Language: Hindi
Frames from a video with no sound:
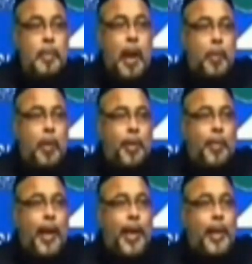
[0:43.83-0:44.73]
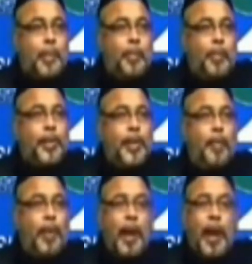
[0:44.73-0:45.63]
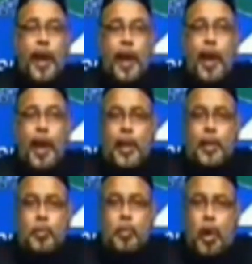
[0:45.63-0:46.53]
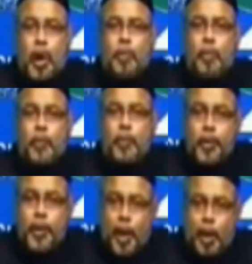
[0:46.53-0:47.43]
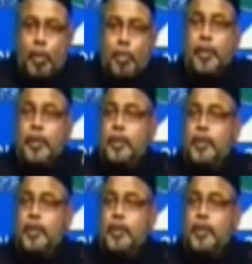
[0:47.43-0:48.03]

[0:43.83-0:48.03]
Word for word: बाबुल हवाए जब फजल फरमा रहा है क्या तो खौफ पूना कौमत